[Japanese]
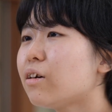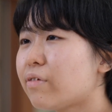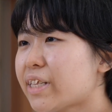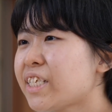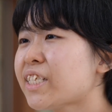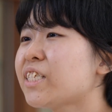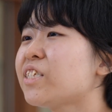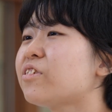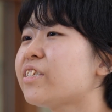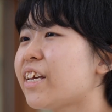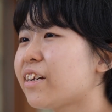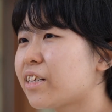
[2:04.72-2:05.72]
私たち
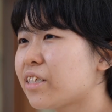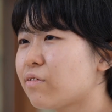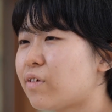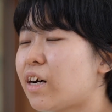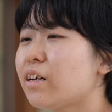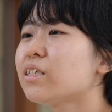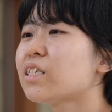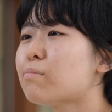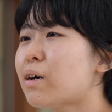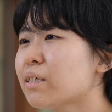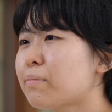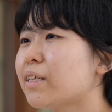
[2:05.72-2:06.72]
の生活は
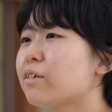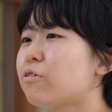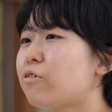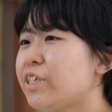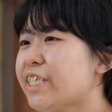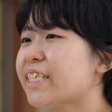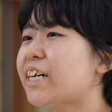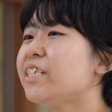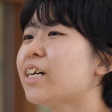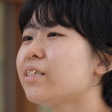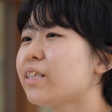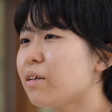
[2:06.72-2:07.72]
様々な行為で成り
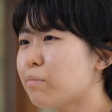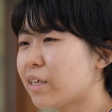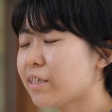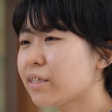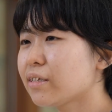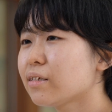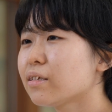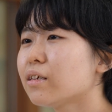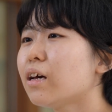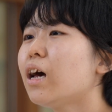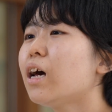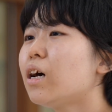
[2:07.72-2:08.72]
立っています
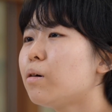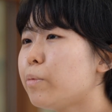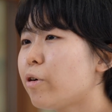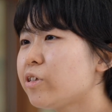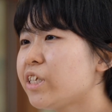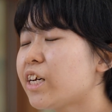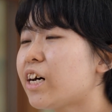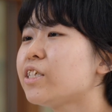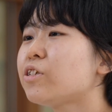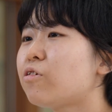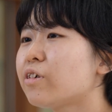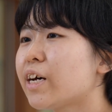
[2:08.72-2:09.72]
病気や
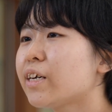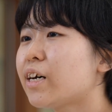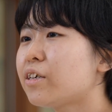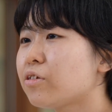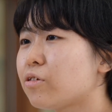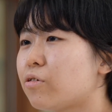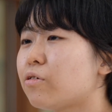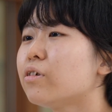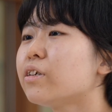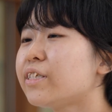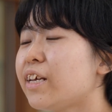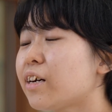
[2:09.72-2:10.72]
障害があると
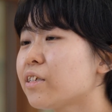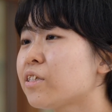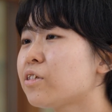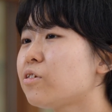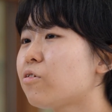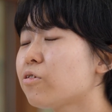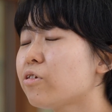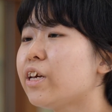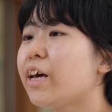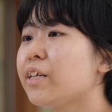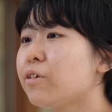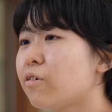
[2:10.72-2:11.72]
生活することに
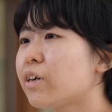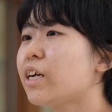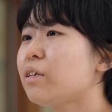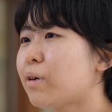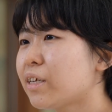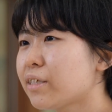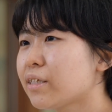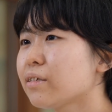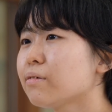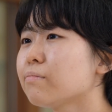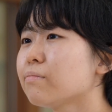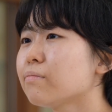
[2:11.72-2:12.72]
影響があります
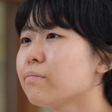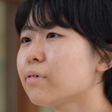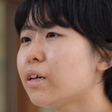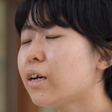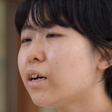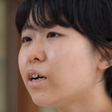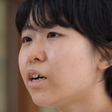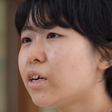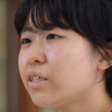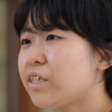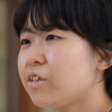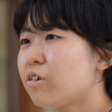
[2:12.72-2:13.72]

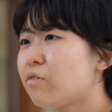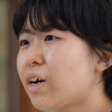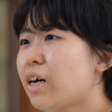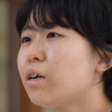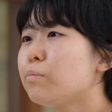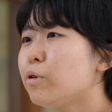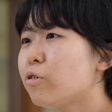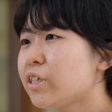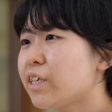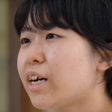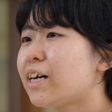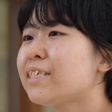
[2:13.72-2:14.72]
治療は病
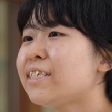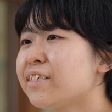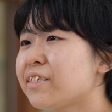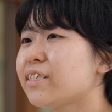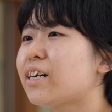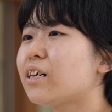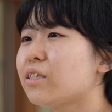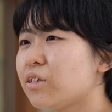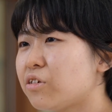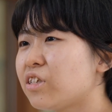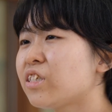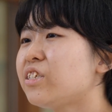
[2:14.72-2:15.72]
気が手術や
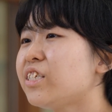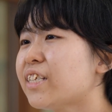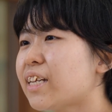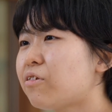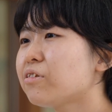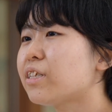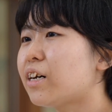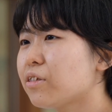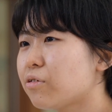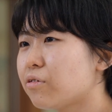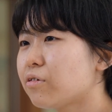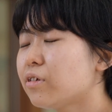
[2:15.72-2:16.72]
薬で治った
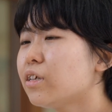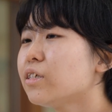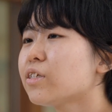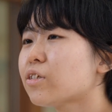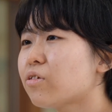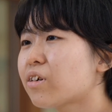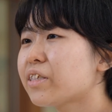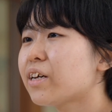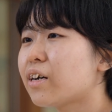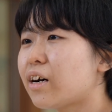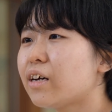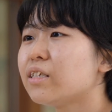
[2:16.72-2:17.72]
後その
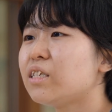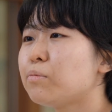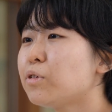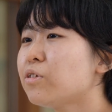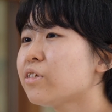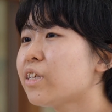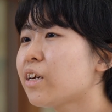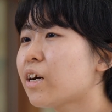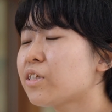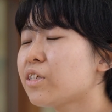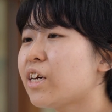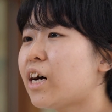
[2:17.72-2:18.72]
方が自分の生
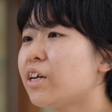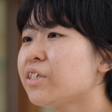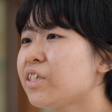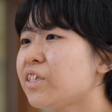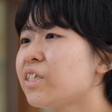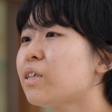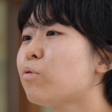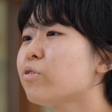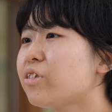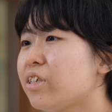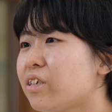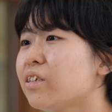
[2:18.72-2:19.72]
活に安心して
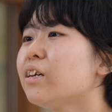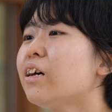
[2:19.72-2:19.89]
戻り